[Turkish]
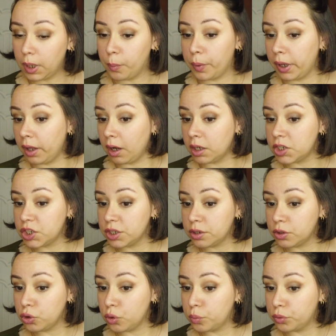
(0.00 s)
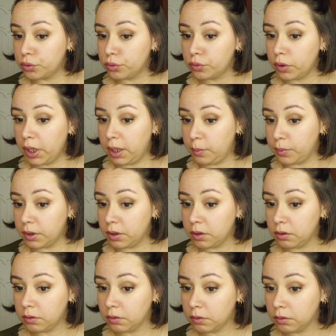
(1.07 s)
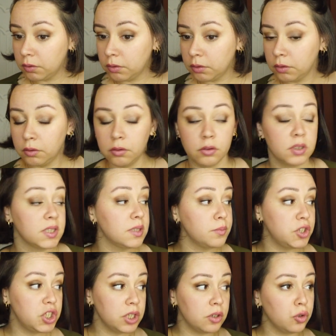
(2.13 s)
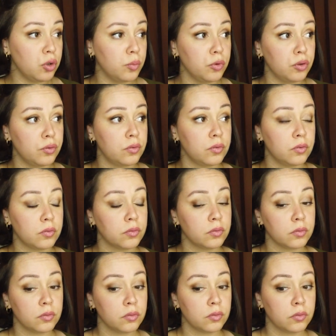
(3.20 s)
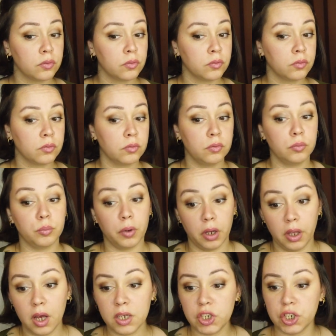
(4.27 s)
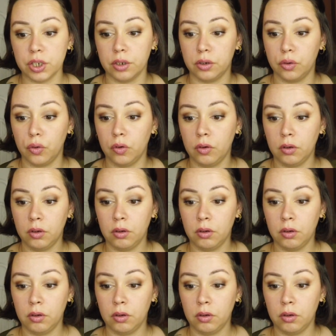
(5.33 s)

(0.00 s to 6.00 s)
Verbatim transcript: E bayağı işe yarıyor bu. Amy. Kızım işe yarıyor mu? Bayağı işe yarıyor.